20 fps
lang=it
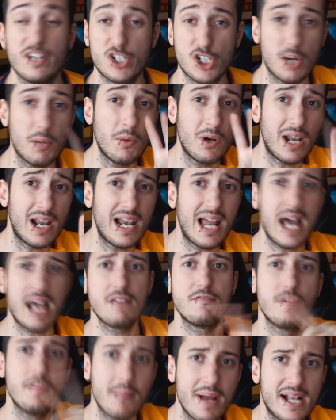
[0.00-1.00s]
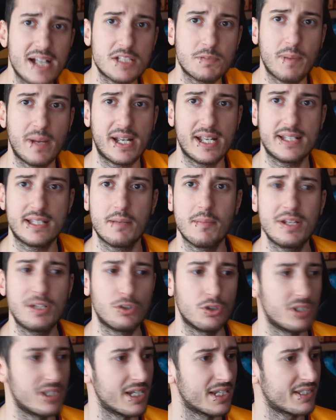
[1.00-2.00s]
Facciamo la live, mega spacchettamento di